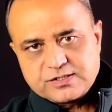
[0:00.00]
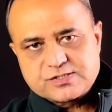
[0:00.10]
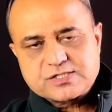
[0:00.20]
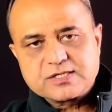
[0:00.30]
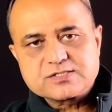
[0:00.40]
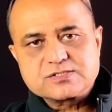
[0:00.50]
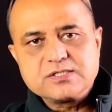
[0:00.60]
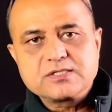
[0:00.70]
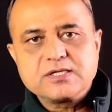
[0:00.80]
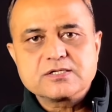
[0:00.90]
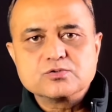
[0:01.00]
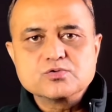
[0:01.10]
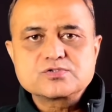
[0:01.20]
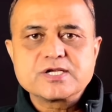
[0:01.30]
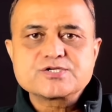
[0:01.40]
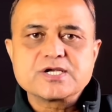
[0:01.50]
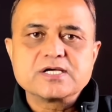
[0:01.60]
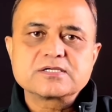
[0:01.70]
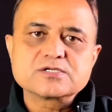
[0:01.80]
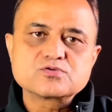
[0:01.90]
इसके नज़दीक एक दूसरे
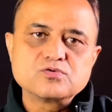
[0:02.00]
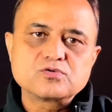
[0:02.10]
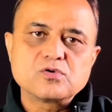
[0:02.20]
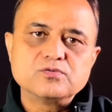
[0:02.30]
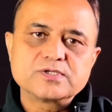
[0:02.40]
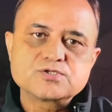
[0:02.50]
शहर कसूर को उनके